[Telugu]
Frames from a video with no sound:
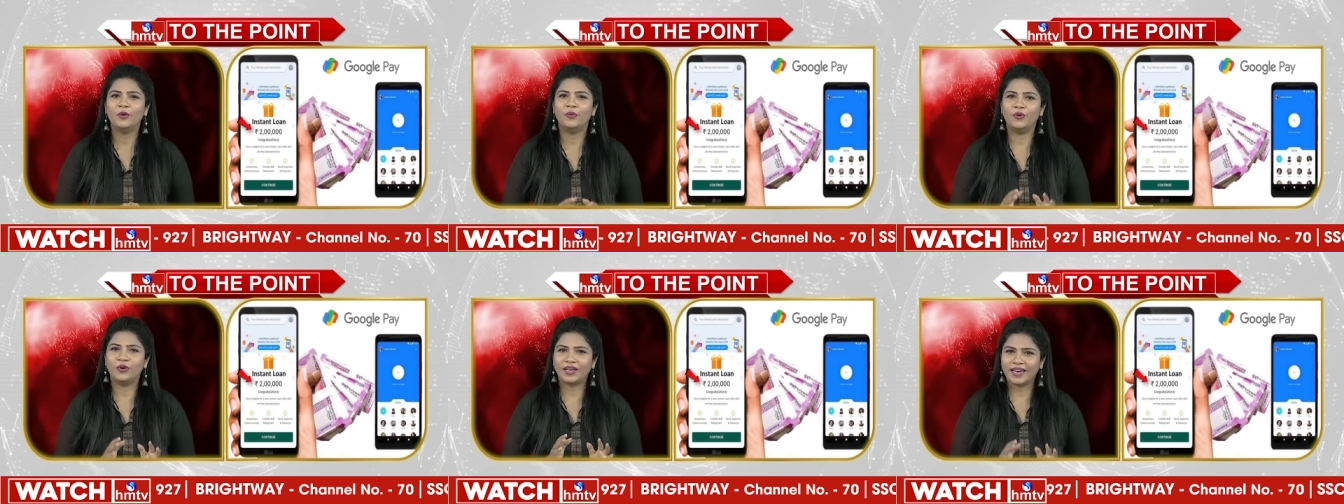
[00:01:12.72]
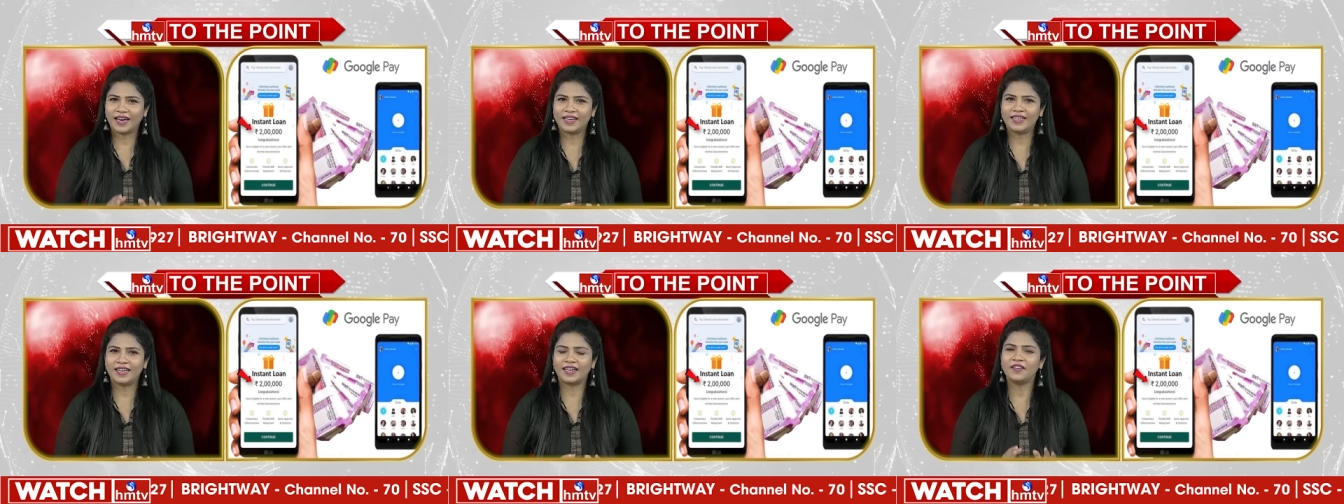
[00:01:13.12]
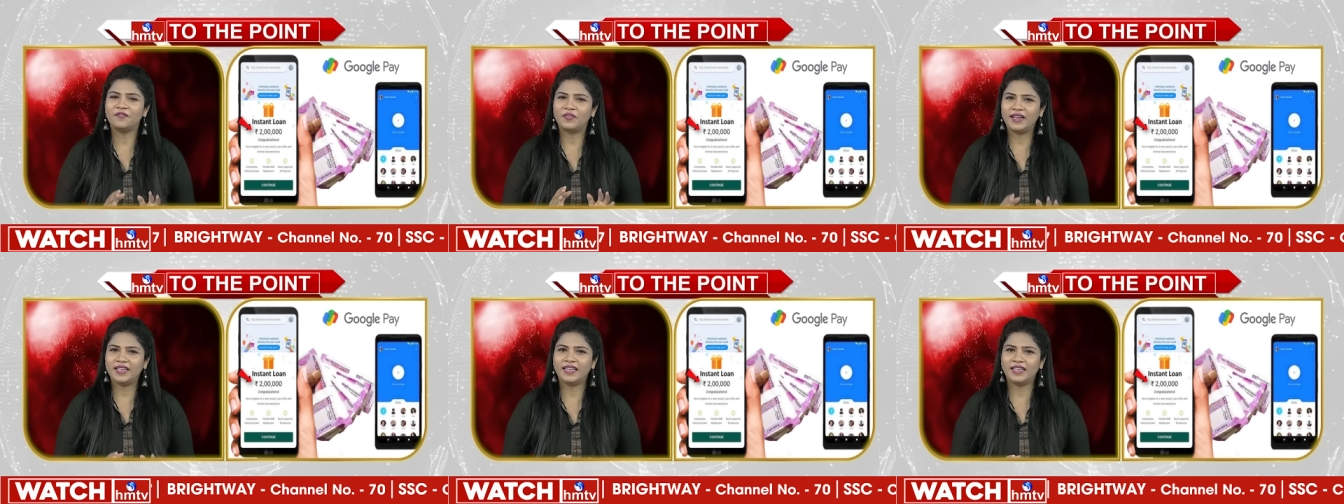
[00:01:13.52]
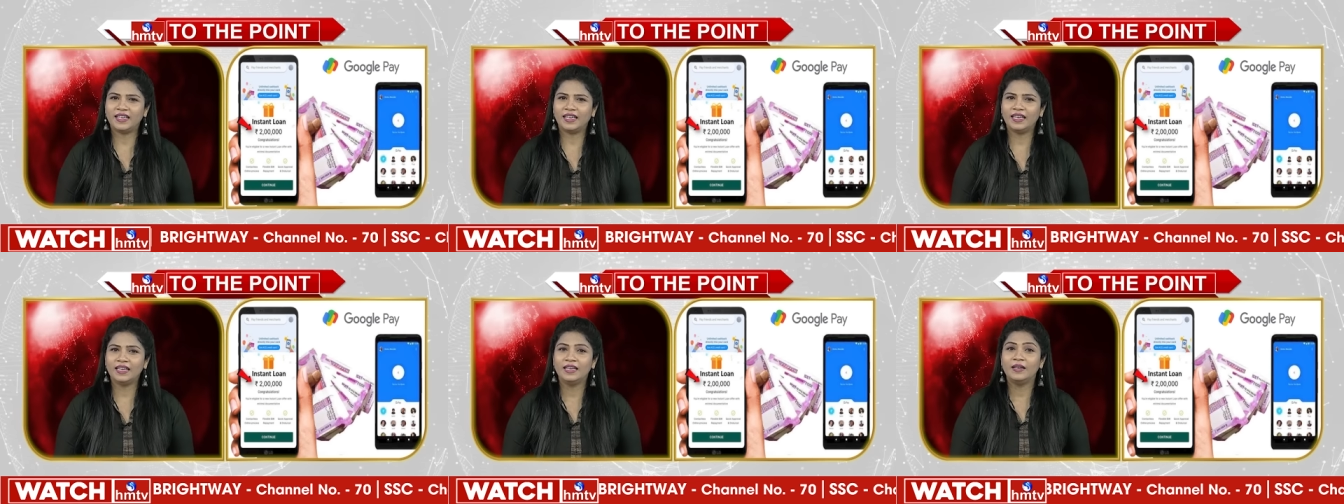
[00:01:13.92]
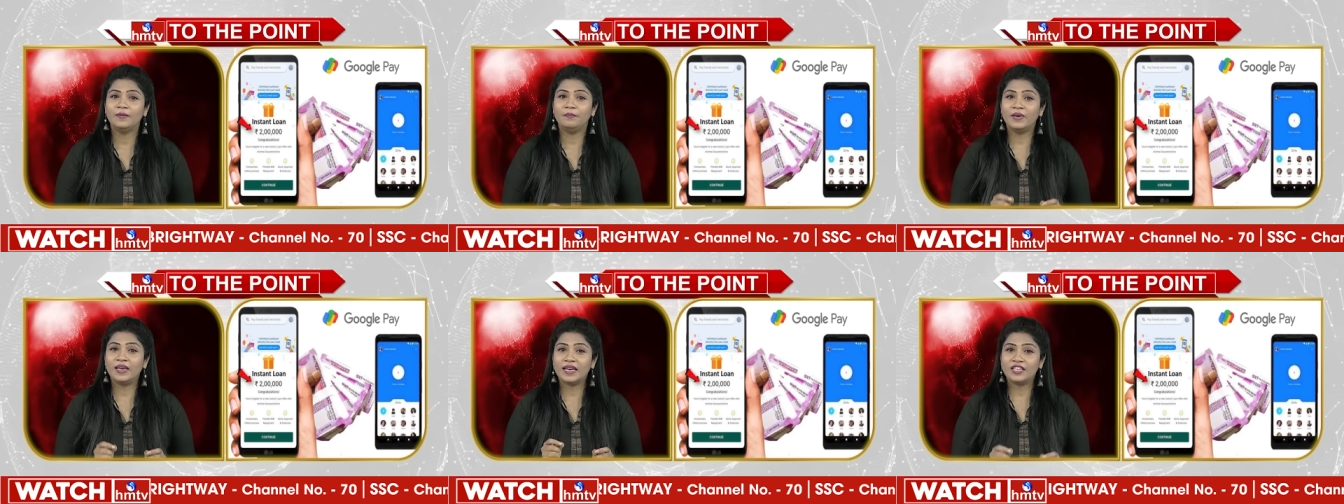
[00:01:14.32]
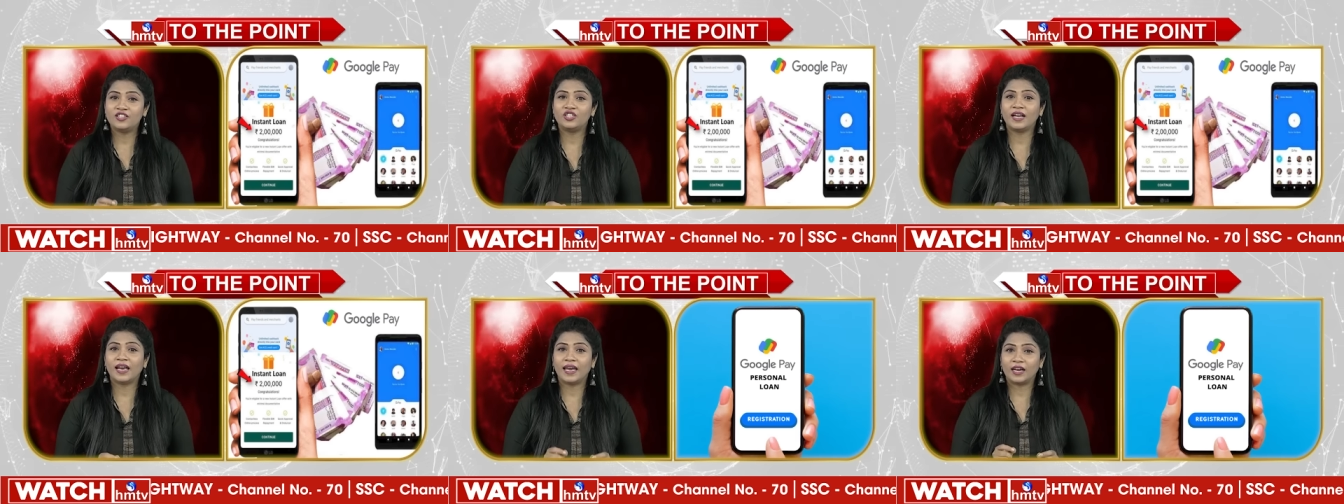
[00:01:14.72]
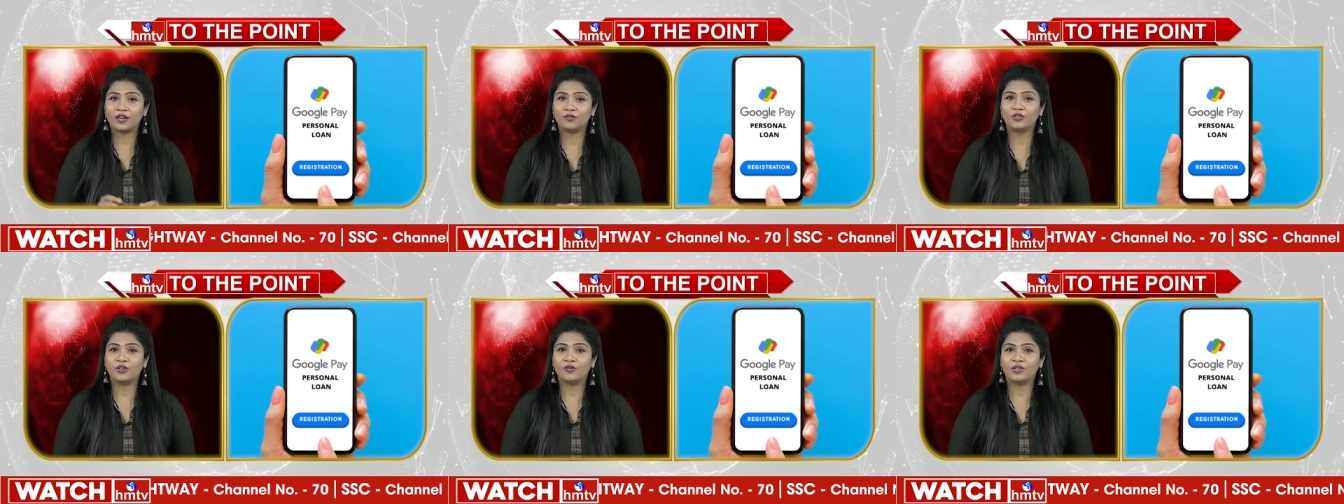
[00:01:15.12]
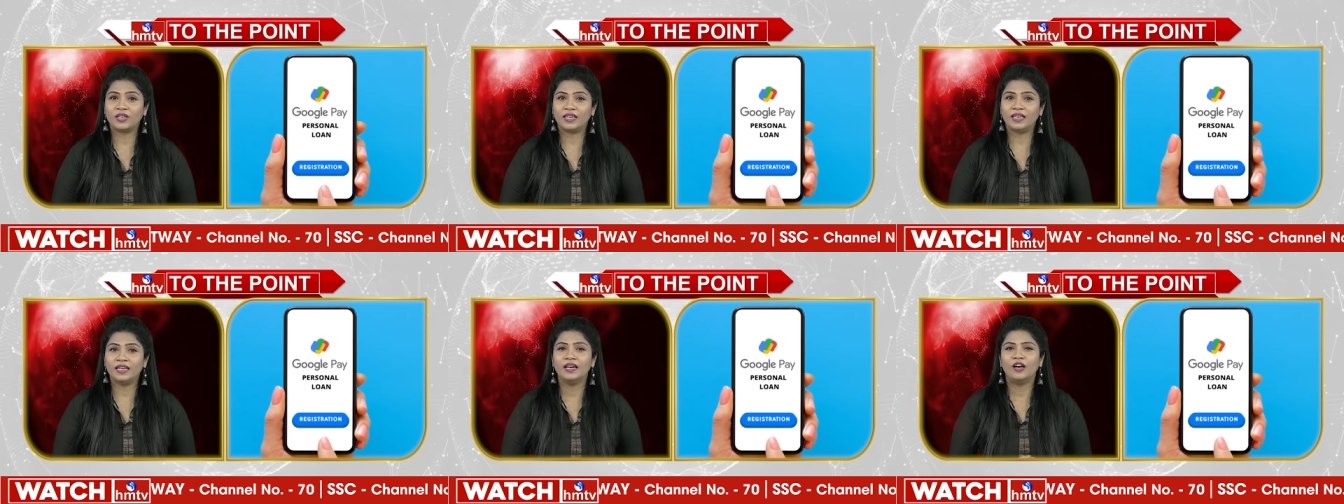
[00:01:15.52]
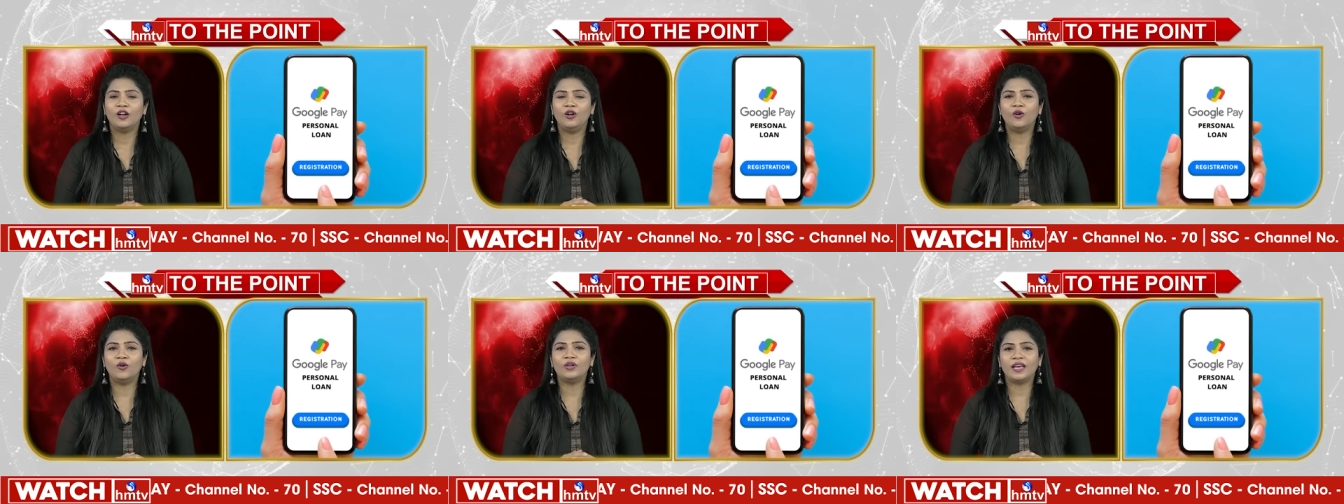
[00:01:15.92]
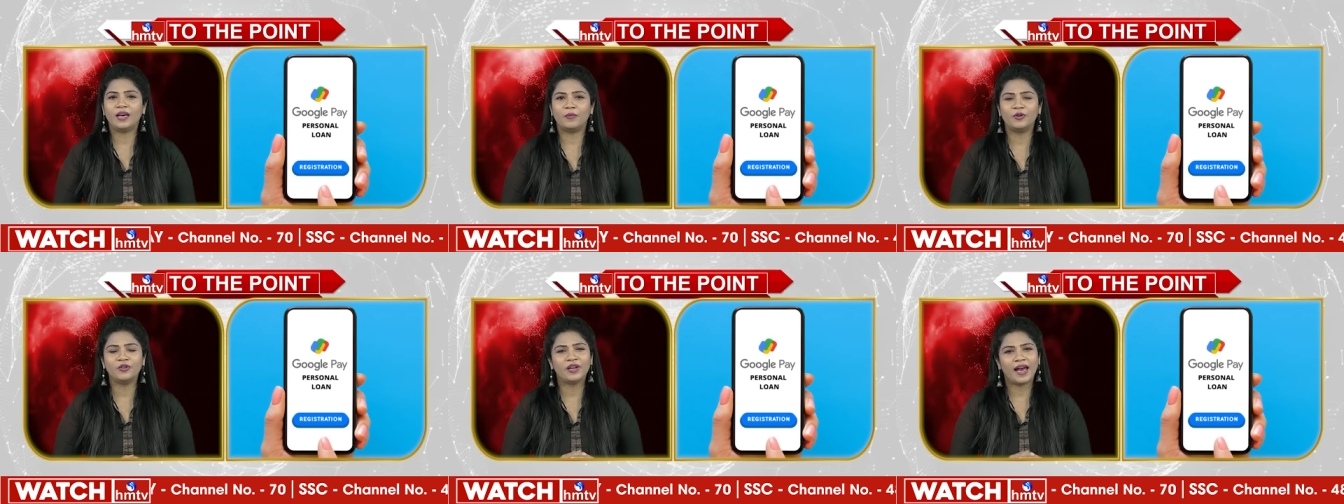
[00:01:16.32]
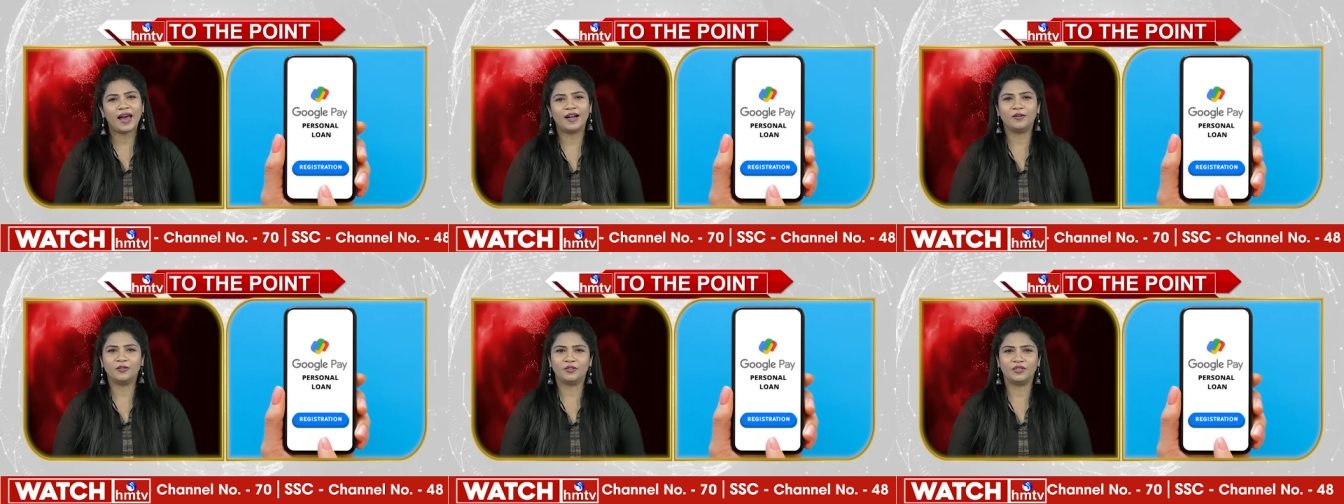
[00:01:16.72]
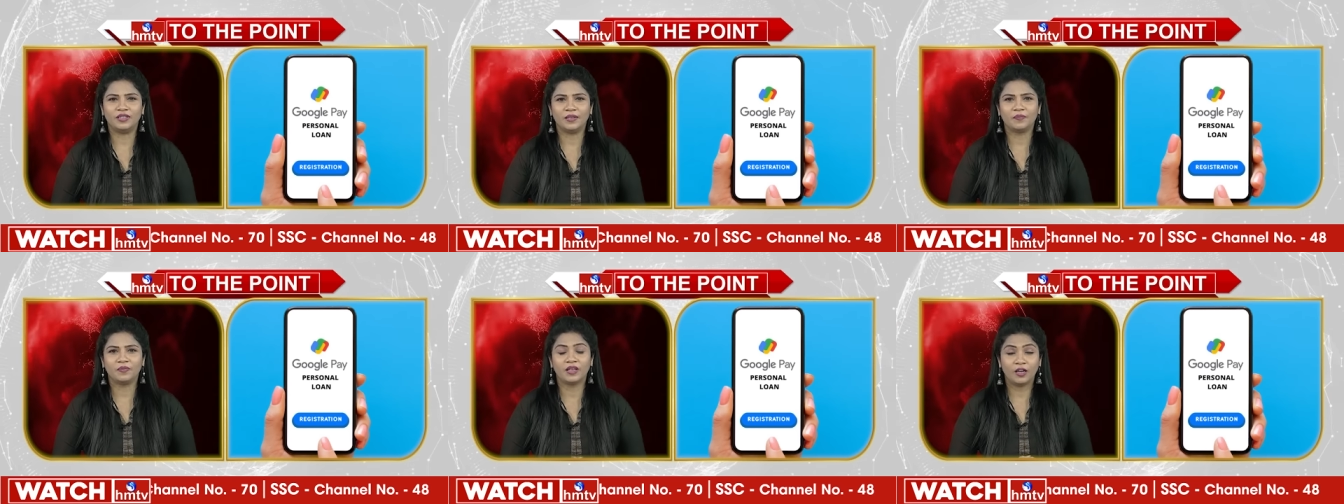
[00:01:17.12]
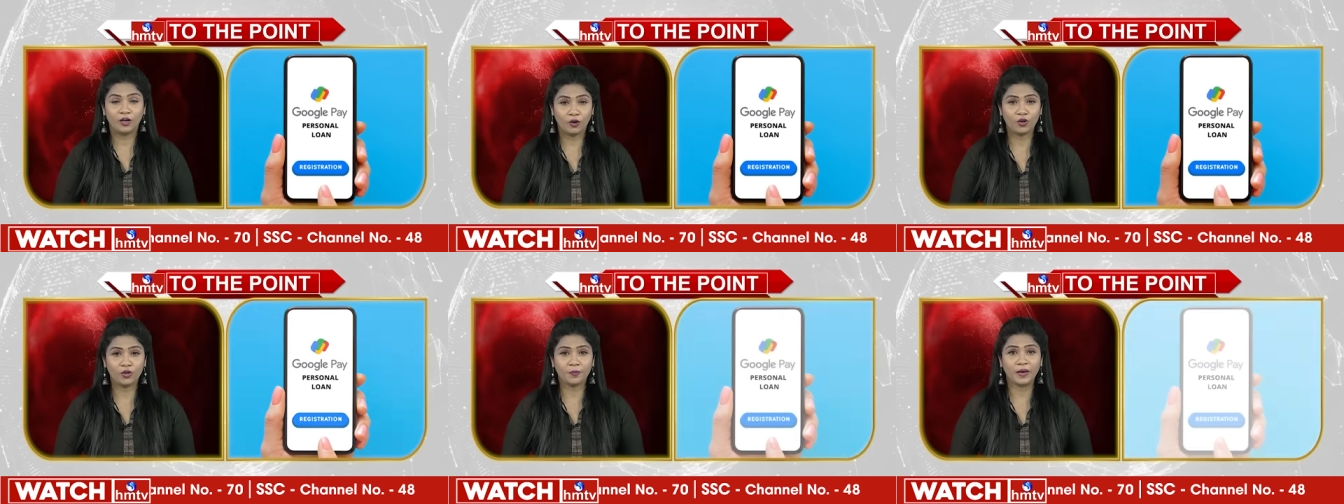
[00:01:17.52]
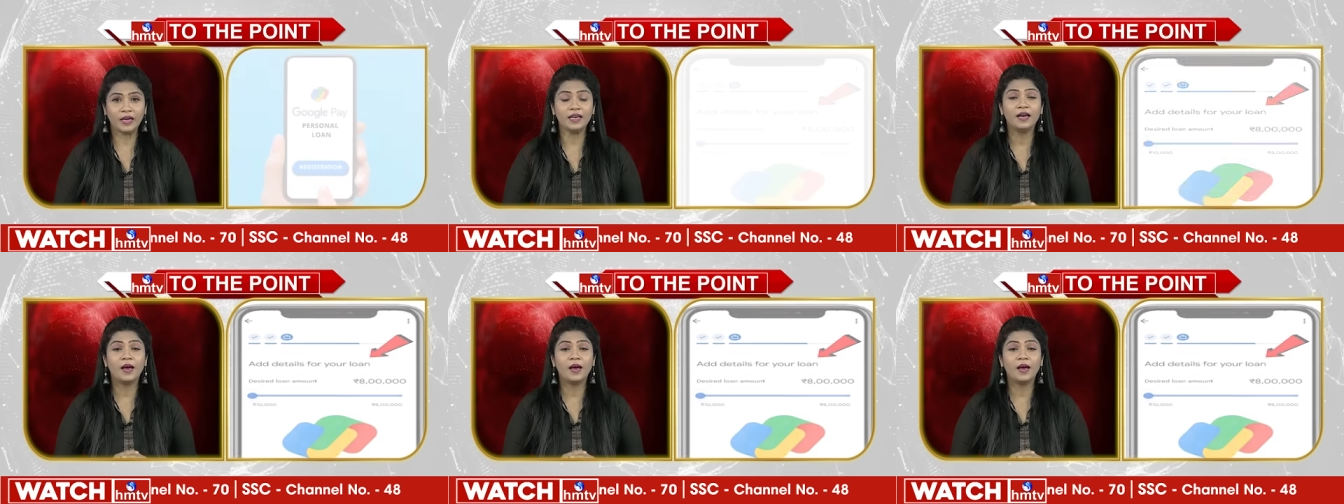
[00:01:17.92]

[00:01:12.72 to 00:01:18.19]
ఓకే అయ్యాక వెంటనే మీరిచ్చిన అకౌంట్లోకి లోన్ అమౌంట్ యాడ్ అవుతుంది లోన్పై